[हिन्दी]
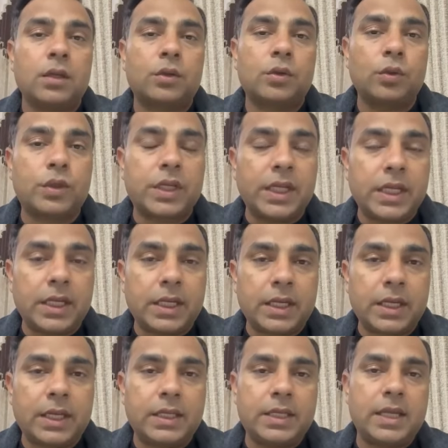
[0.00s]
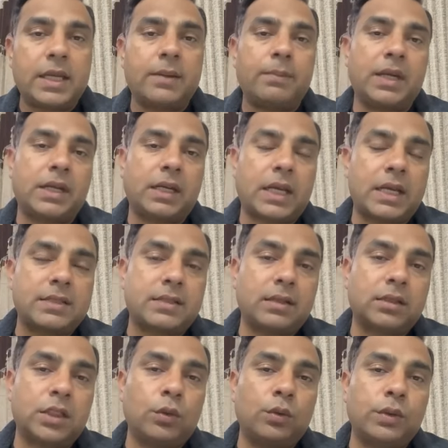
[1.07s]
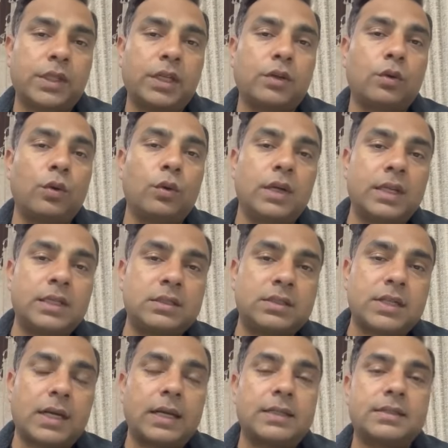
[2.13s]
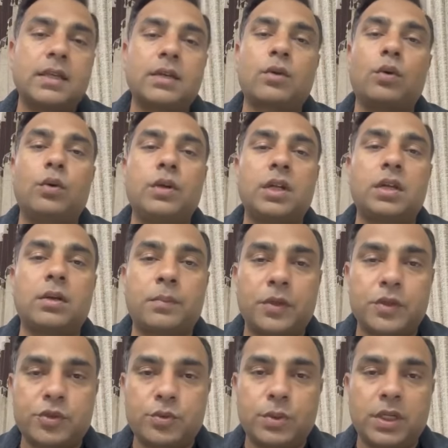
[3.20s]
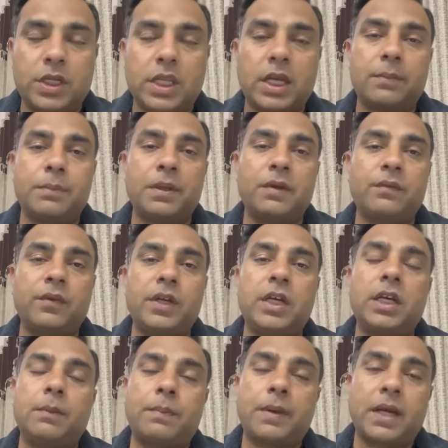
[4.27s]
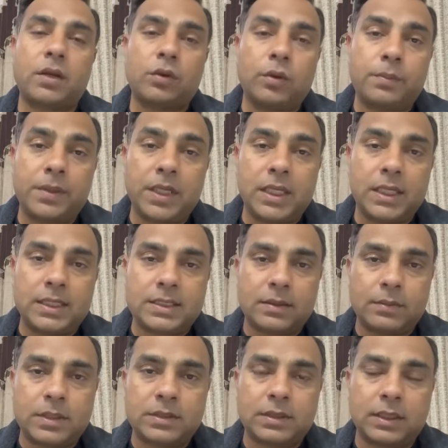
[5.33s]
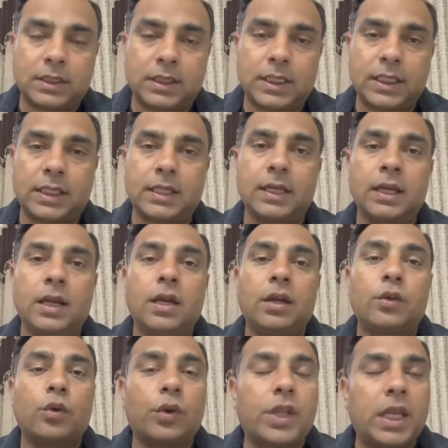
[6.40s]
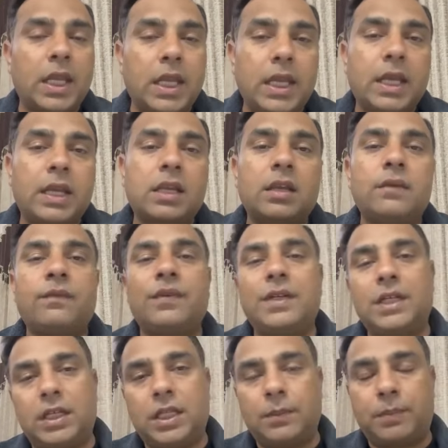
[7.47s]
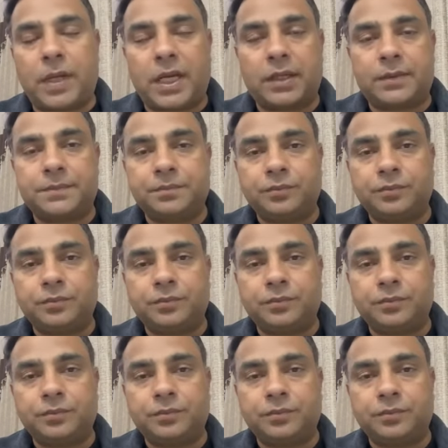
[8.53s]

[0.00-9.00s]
क्योंकि ये मैं कह सकता हूं कि गोल्डन चांस या गोल्डन अपॉर्चुनिटी आप इन्फिनिटी पैक को अपने लिए समझ सकते हैं क्योंकि एक इन्फिनिटी पैक